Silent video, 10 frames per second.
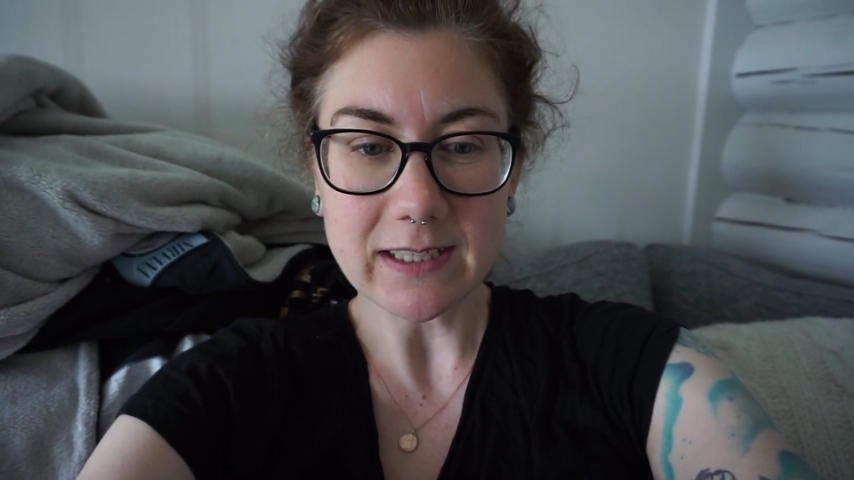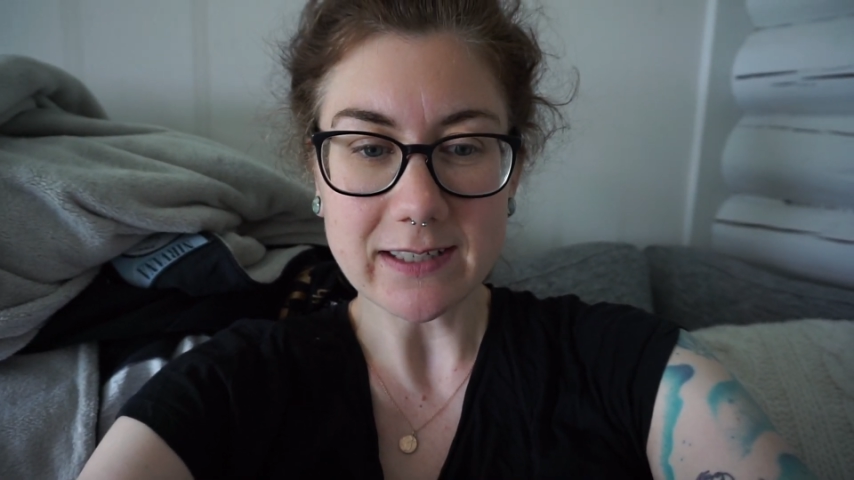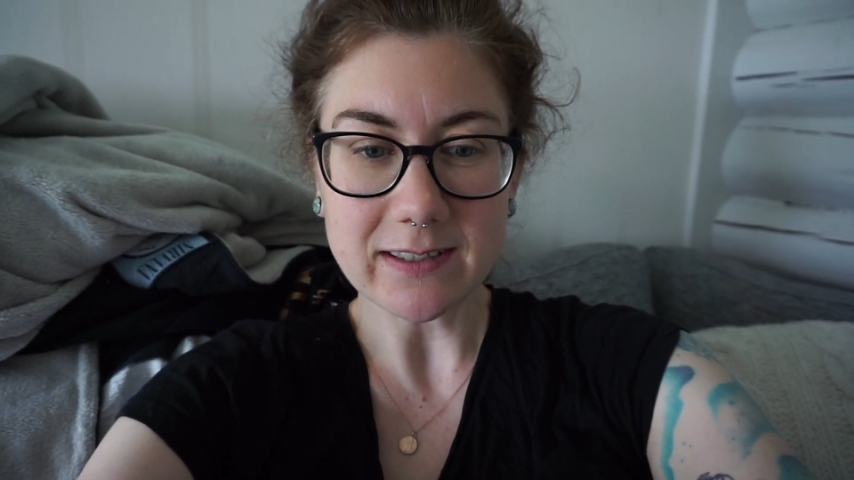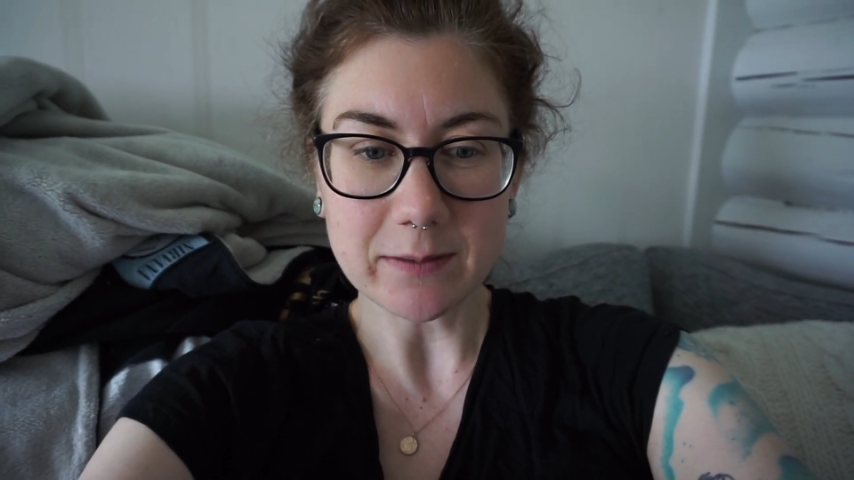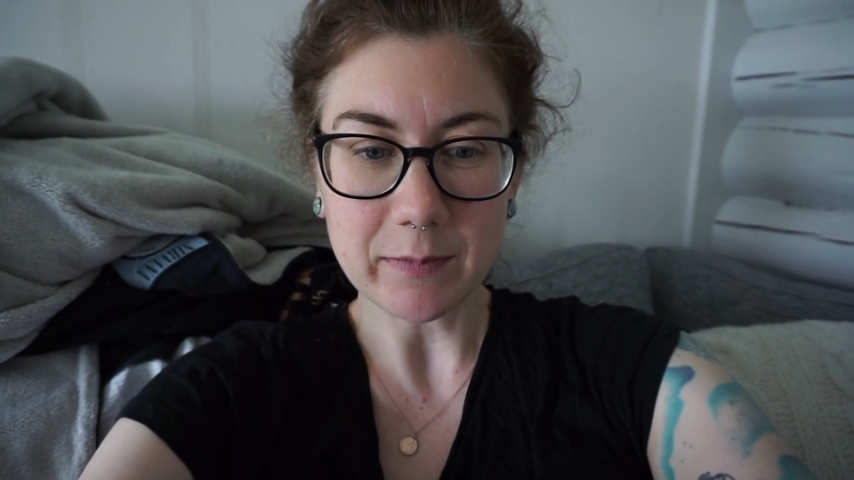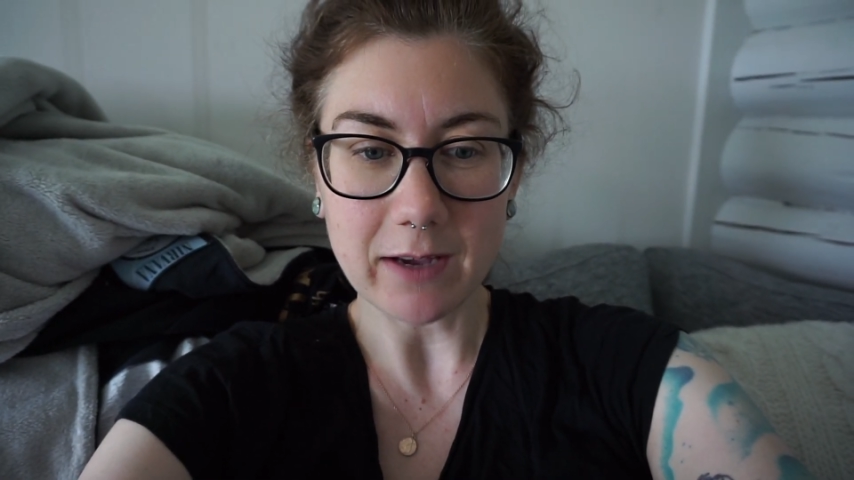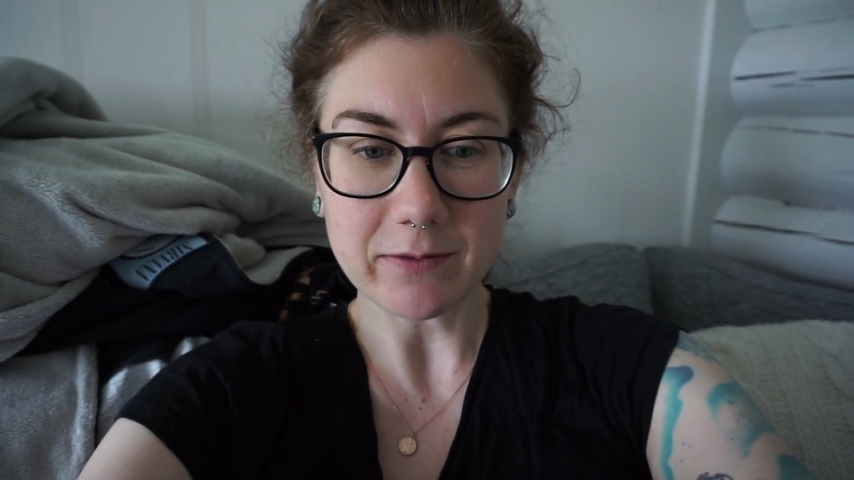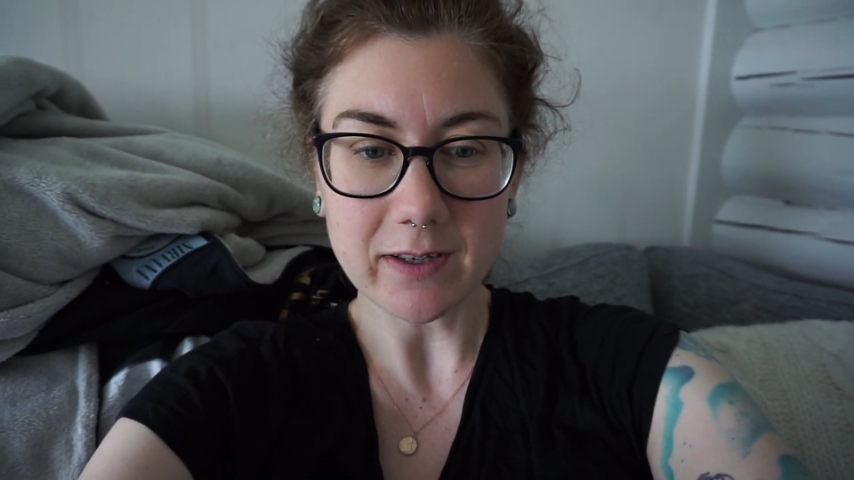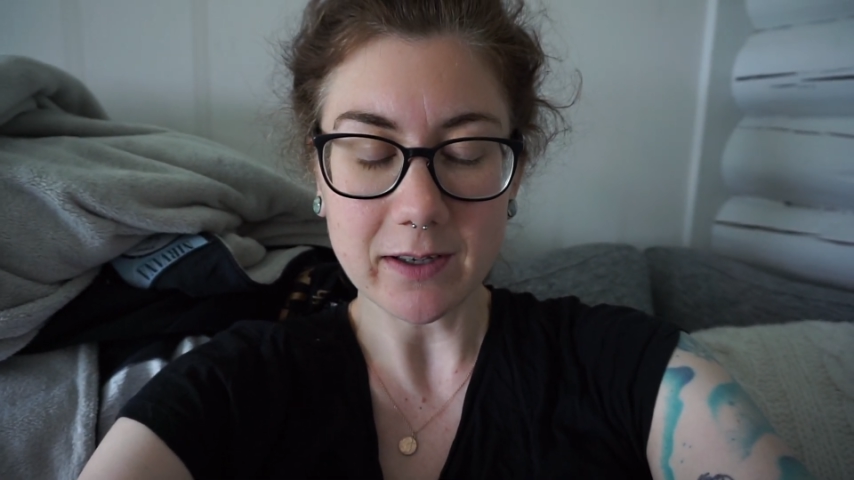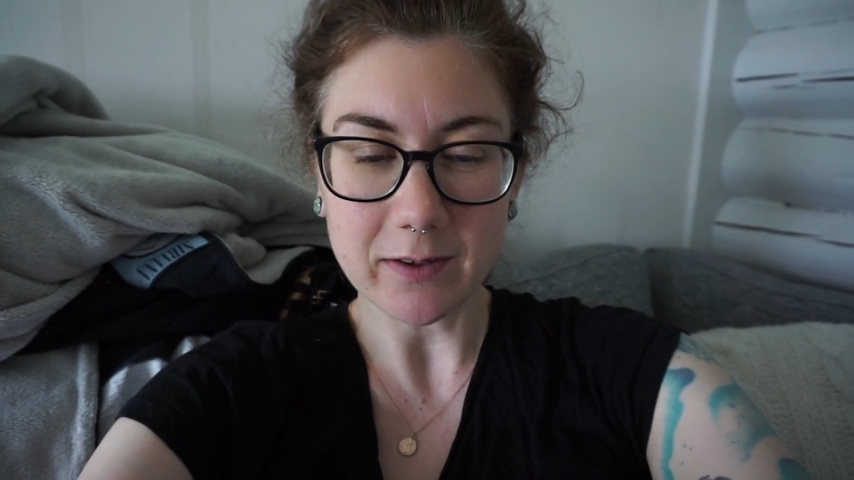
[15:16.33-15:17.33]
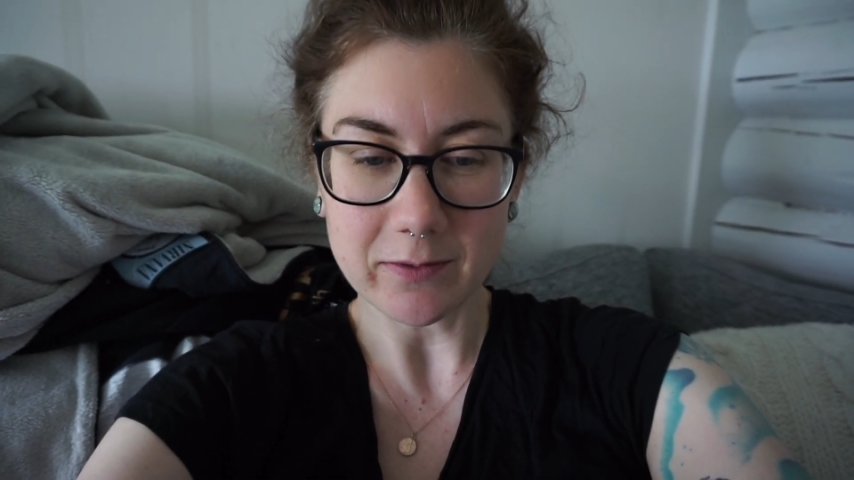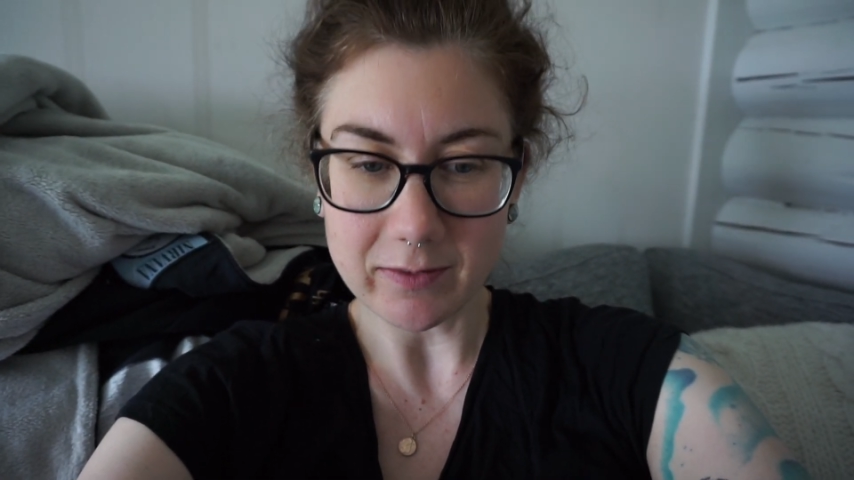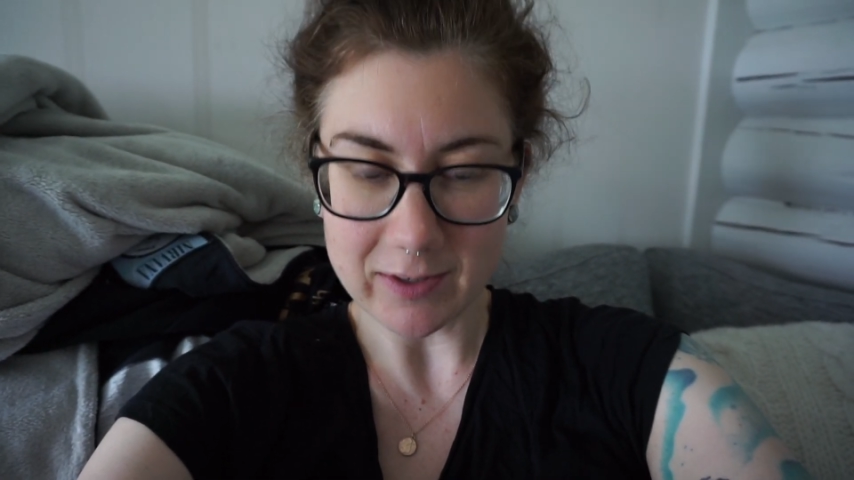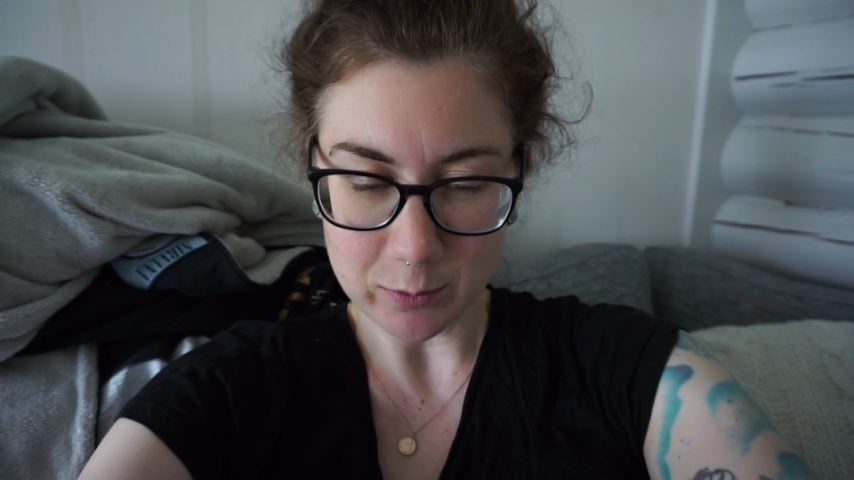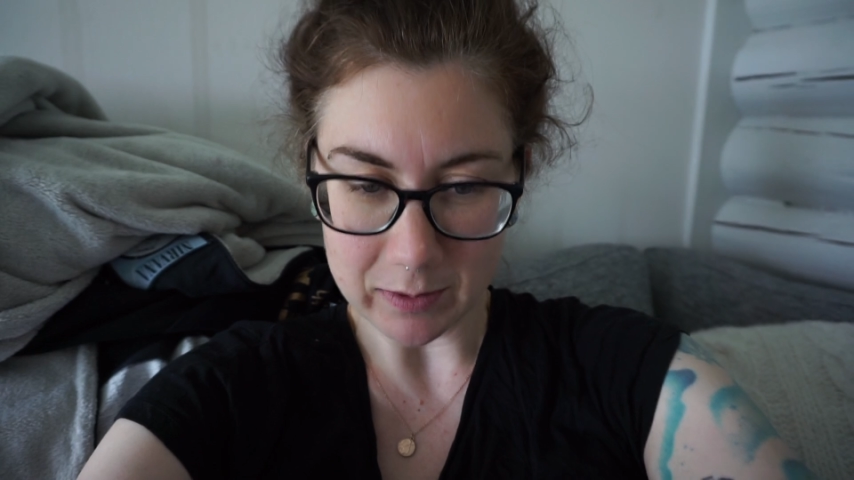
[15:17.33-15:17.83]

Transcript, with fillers: dass ich mir einfach irgendwie was